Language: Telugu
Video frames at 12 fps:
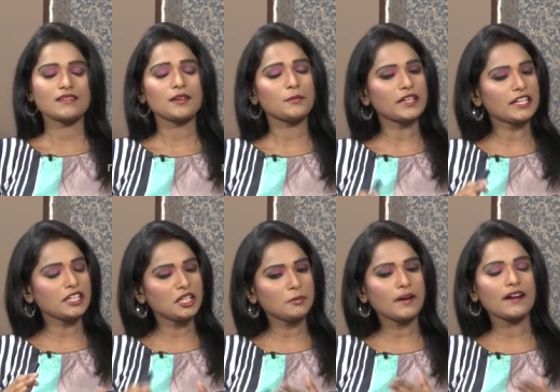సార్ మరి
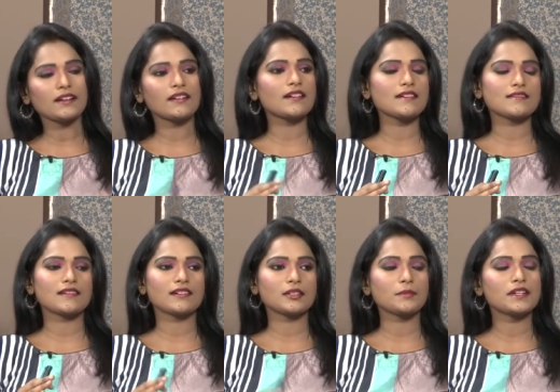ఇన్ని పాటలు రాశారు
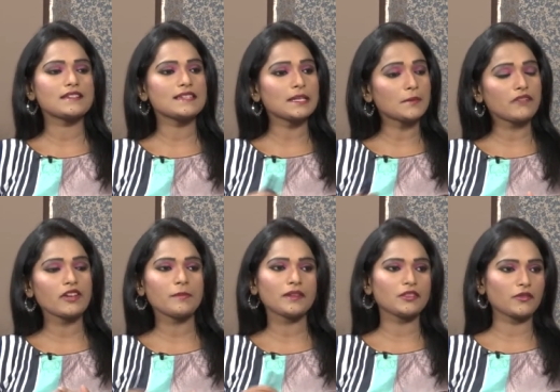కదా మరి సినిమాల
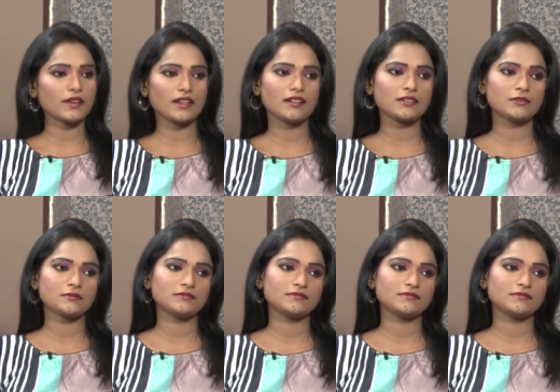వైపు ఎందుకు వెళ్ళలేదు